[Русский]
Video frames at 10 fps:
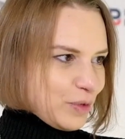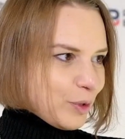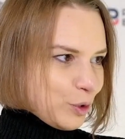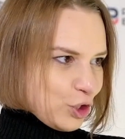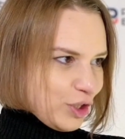в
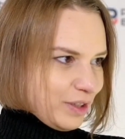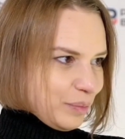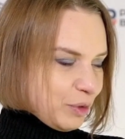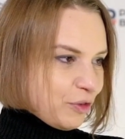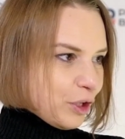себе тоже
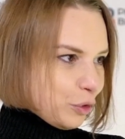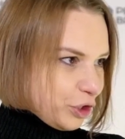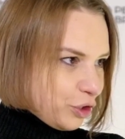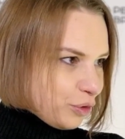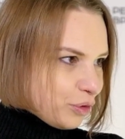
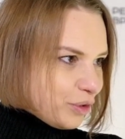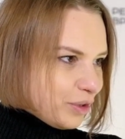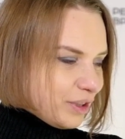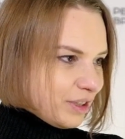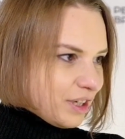
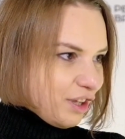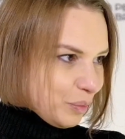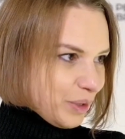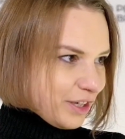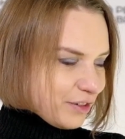мифологию э,
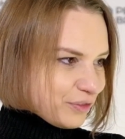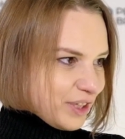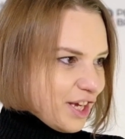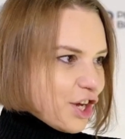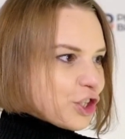калмыков.
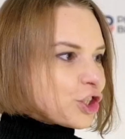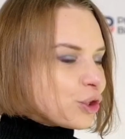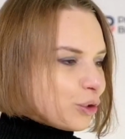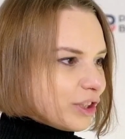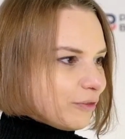
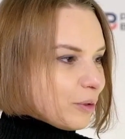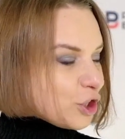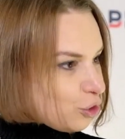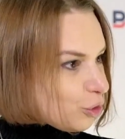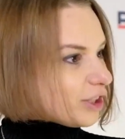Что это,
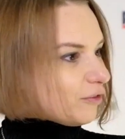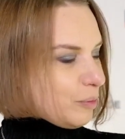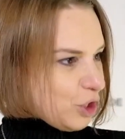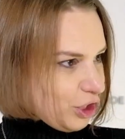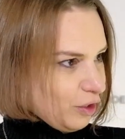что это вообще